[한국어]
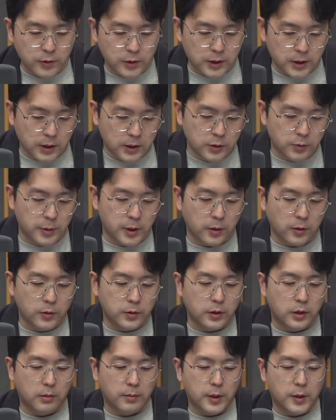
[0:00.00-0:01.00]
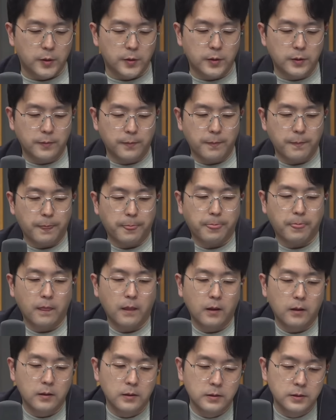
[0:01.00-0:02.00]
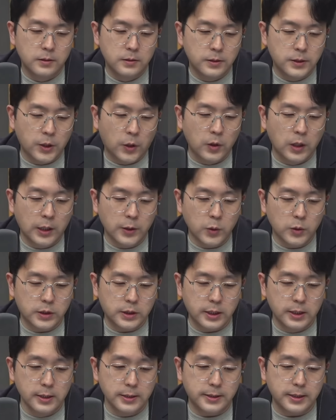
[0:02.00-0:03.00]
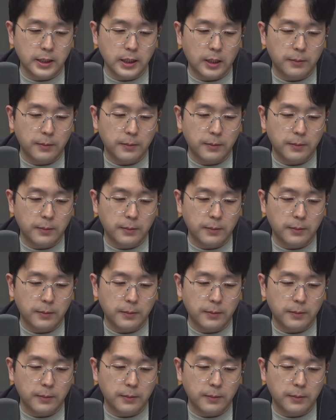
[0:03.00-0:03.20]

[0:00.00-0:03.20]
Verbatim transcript: 제가 좀 읽어드리면 전라도 칠산